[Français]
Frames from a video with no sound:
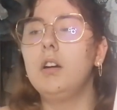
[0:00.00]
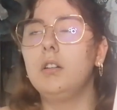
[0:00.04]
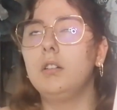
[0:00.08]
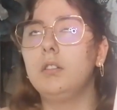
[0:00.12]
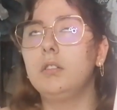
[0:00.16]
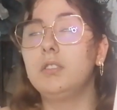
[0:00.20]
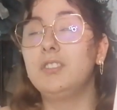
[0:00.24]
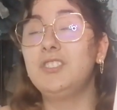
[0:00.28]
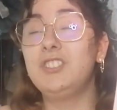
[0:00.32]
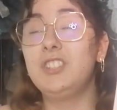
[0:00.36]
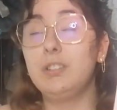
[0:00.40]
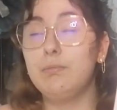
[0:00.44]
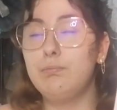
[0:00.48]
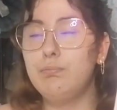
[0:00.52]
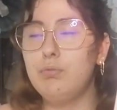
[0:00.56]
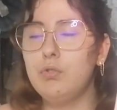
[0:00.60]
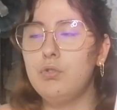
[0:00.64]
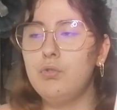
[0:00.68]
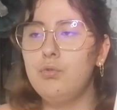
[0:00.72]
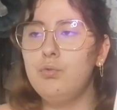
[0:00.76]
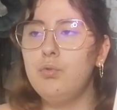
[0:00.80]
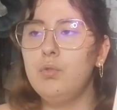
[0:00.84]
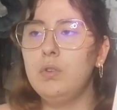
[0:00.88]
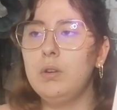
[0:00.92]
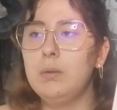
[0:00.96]
Euh, j'ai
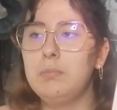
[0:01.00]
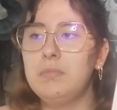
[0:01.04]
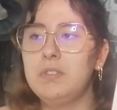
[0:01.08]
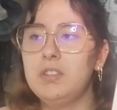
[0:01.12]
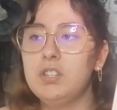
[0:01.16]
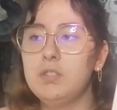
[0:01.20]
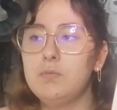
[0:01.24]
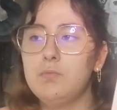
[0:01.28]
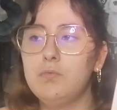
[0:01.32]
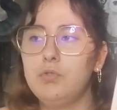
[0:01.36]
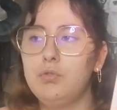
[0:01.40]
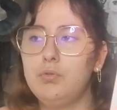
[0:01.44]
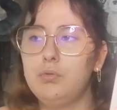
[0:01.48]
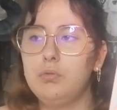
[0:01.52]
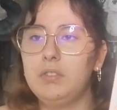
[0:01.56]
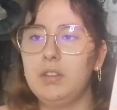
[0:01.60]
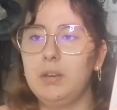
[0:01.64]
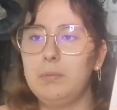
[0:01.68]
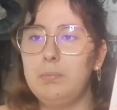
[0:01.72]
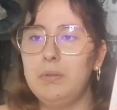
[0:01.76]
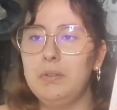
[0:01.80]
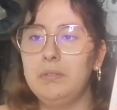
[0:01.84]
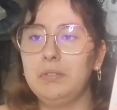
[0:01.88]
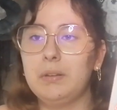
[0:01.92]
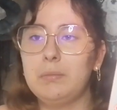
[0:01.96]
beaucoup aimé, je me suis
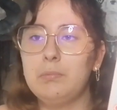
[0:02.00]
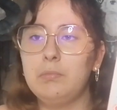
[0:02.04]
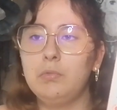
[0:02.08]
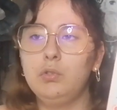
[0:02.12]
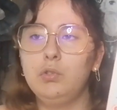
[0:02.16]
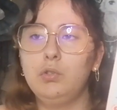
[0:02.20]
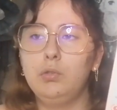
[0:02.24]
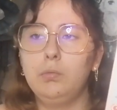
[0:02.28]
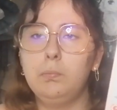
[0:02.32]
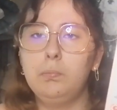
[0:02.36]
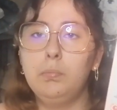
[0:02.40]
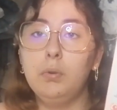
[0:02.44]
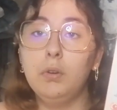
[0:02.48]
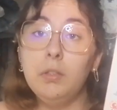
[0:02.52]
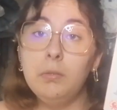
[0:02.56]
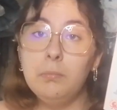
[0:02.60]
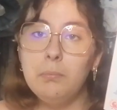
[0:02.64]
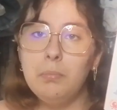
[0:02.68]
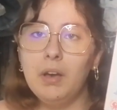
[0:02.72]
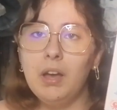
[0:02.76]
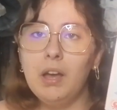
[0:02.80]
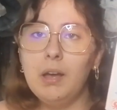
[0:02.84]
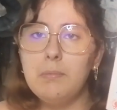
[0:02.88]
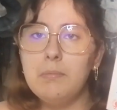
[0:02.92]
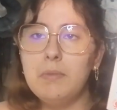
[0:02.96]
tapé vraiment de
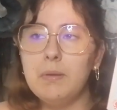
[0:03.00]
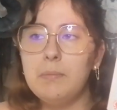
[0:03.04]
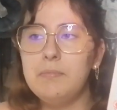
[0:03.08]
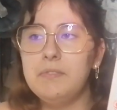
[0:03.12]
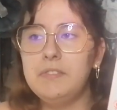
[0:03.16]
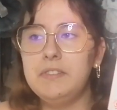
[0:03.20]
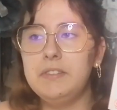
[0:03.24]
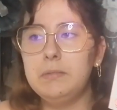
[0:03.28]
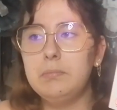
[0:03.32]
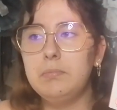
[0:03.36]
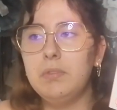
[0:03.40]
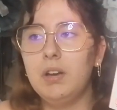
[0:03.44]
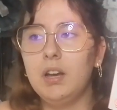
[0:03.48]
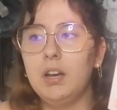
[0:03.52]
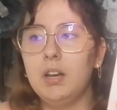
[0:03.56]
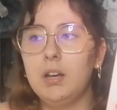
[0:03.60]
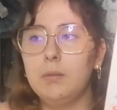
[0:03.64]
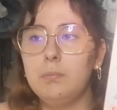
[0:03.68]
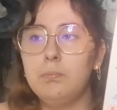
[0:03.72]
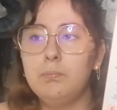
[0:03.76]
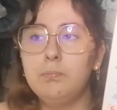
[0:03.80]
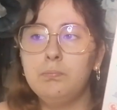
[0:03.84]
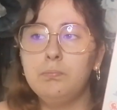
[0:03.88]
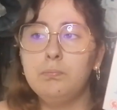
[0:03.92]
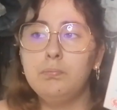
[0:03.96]
bonnes barres, même si
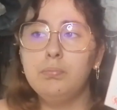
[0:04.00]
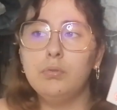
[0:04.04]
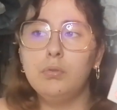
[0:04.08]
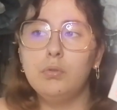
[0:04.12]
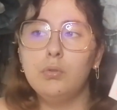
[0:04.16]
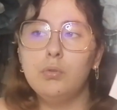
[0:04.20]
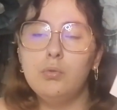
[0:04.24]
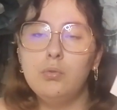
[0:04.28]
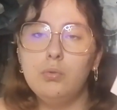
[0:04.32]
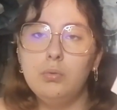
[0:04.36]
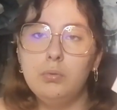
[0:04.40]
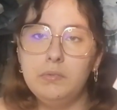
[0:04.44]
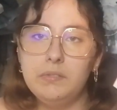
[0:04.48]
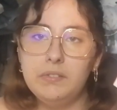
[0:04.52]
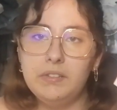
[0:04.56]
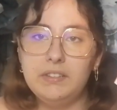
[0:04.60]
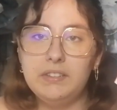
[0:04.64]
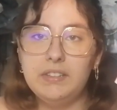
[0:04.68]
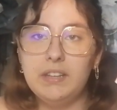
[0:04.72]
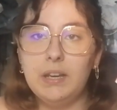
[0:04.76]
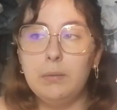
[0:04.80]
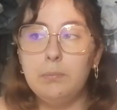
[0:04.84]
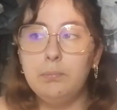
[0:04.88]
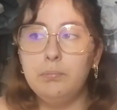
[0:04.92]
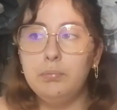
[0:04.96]
bah, pour le coup
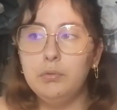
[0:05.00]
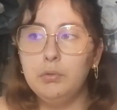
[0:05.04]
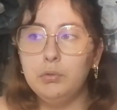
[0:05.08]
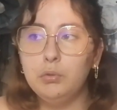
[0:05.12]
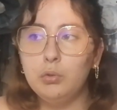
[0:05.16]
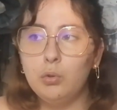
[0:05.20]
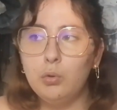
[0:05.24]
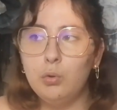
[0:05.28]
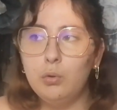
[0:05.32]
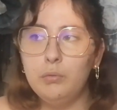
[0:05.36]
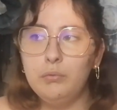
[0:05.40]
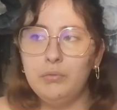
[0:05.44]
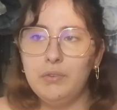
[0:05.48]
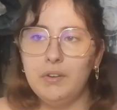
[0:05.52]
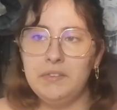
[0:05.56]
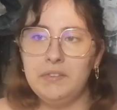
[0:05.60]
c'était un peu trop